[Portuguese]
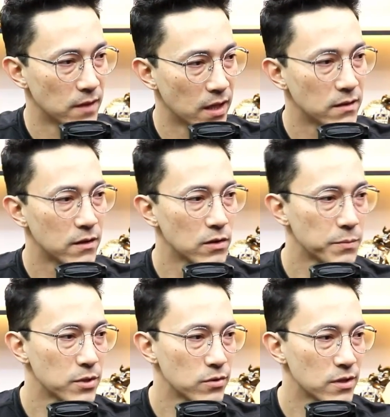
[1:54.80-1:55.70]
Né? Então
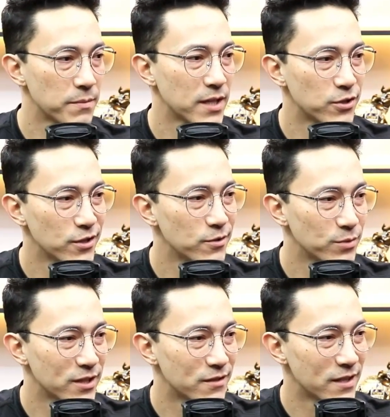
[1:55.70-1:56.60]
as pessoas imaginam
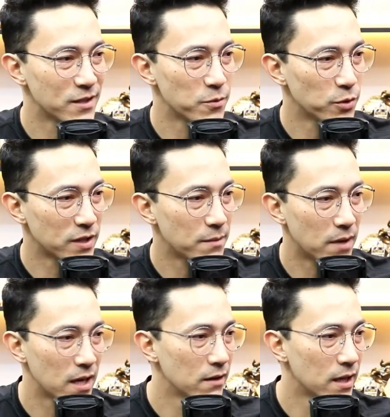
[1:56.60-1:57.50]
muitas vezes que o meu
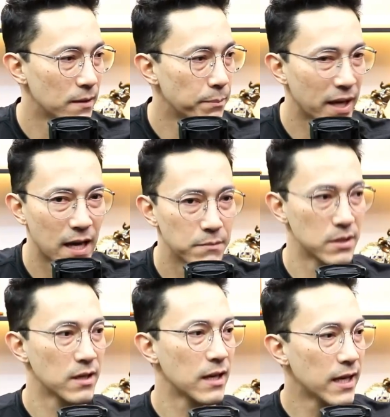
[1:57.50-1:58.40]
trabalho é pegar a
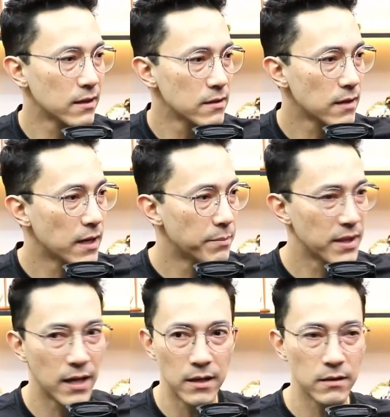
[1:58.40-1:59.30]
bicicleta e sair
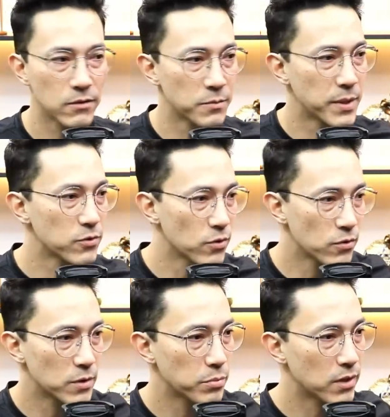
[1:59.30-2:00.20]
pedalando com as
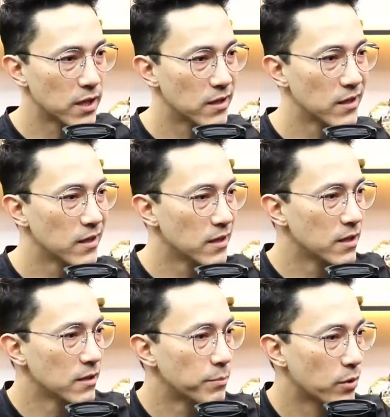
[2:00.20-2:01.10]
pessoas por
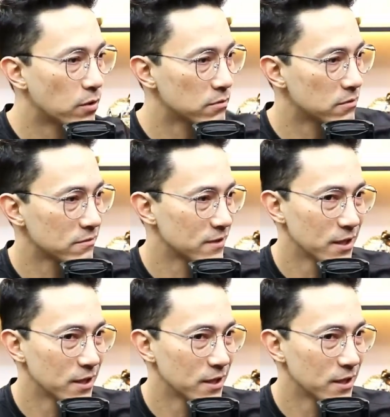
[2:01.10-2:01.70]
aí e pronto.